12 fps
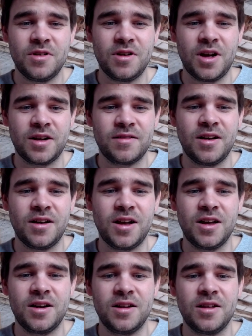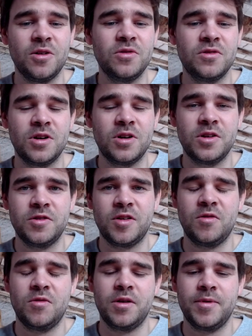Aktie eigentlich, auch eine
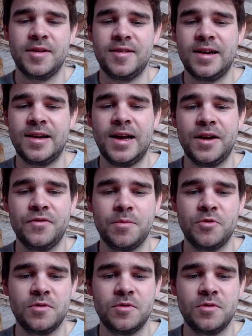Sondersituation, aber sehr klein vom,